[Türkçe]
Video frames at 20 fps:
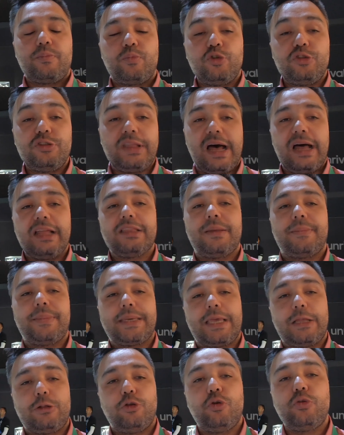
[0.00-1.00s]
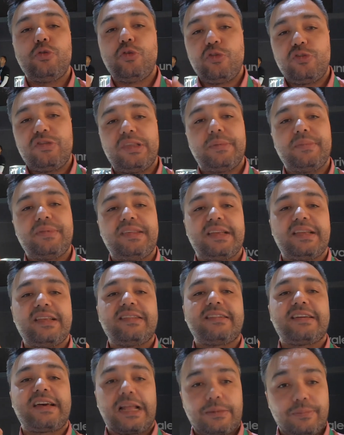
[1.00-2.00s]
Bu ne anlama geliyor?
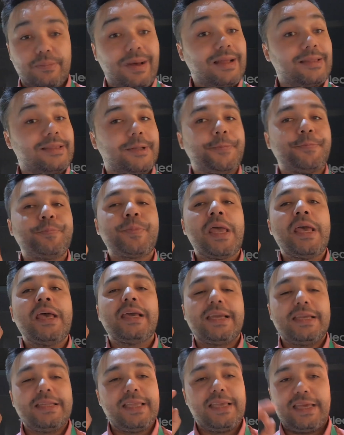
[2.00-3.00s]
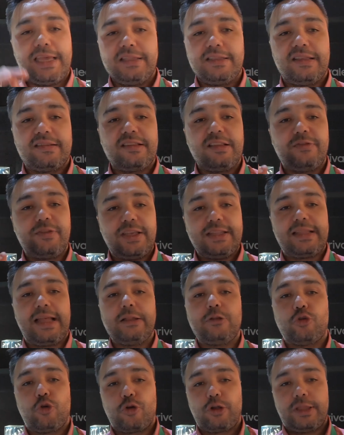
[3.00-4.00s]
128 katmanlı yine yeni nesil
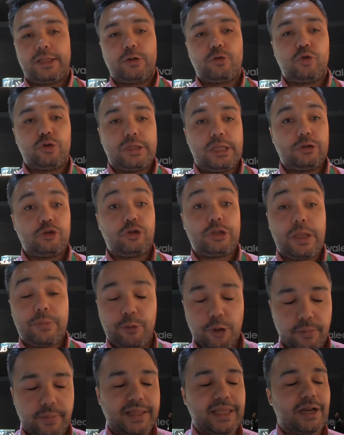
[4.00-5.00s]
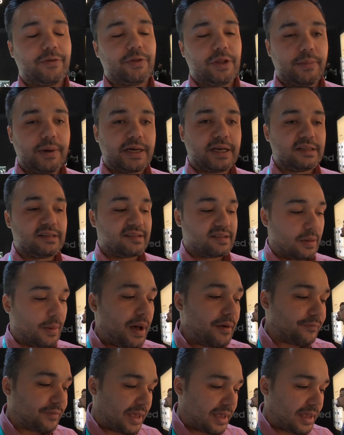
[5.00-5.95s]
Vinland yongaları kullanılıyor depolama tarafına bakıldığı zaman